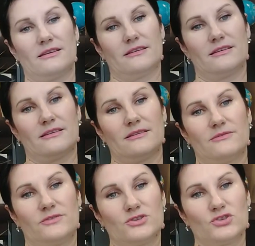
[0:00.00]
Э,
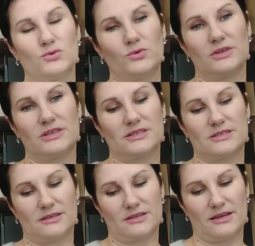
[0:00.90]
вяжу
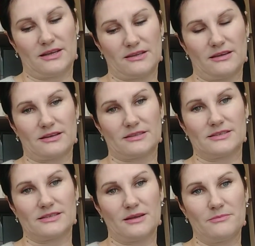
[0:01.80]
из ярнард
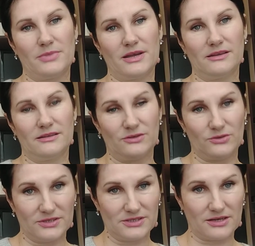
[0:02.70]
самбо,
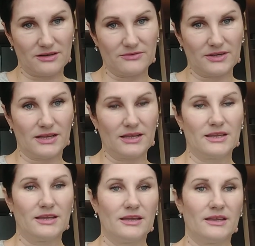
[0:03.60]
то есть травка,
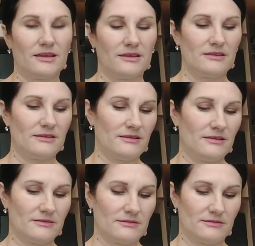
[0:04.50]

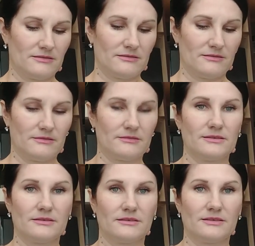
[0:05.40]
и
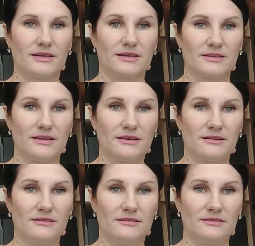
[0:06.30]

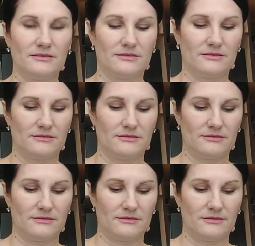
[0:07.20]
ярнард
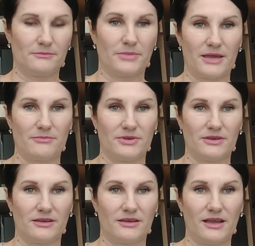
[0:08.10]
бэби,
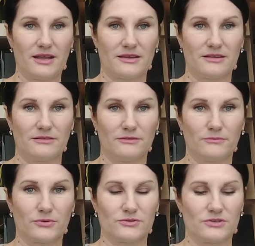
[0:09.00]
акрил,
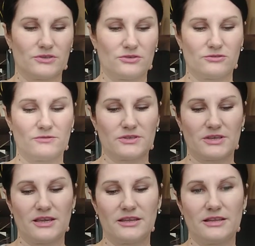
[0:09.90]
просто
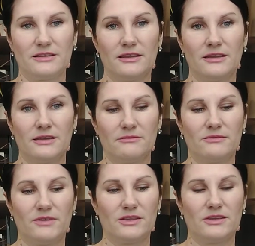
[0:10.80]
дешевенький акрил,
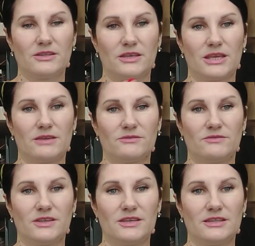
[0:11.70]
две нитки и в
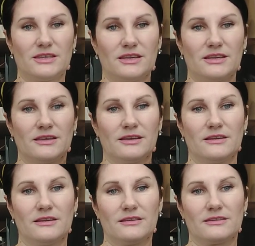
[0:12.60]
две нитки
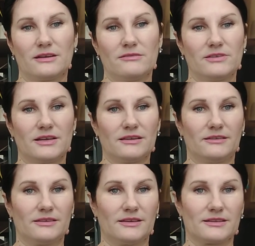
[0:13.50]
травка
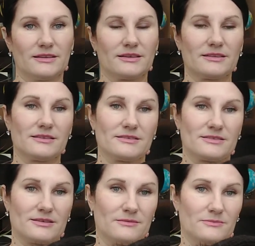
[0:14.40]
ярнард
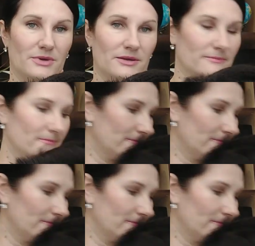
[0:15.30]
самбо.